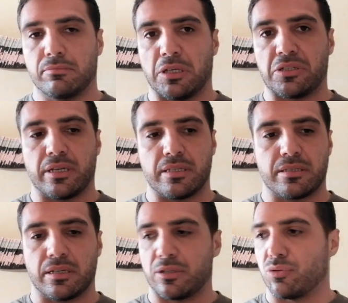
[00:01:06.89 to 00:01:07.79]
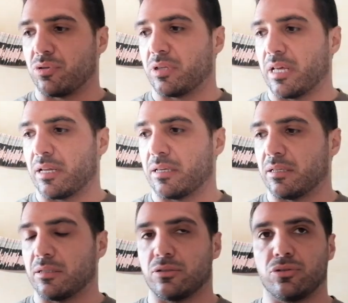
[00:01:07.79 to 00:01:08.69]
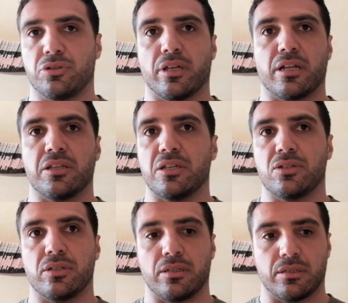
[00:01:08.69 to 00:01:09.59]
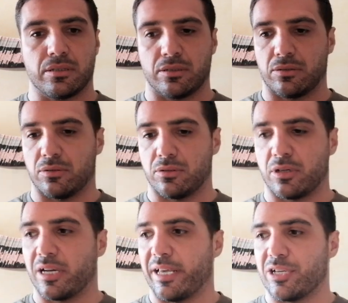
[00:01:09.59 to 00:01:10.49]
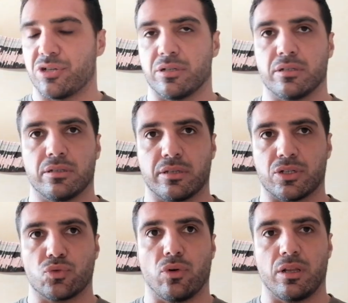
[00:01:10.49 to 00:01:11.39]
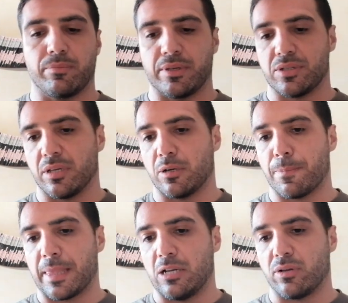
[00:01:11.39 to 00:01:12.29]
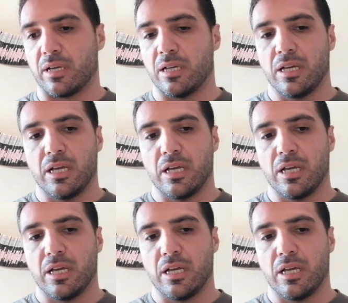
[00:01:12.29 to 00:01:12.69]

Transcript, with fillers: e senza suscitare, suscitare dissing o clash tra scuole di pensiero. Allora,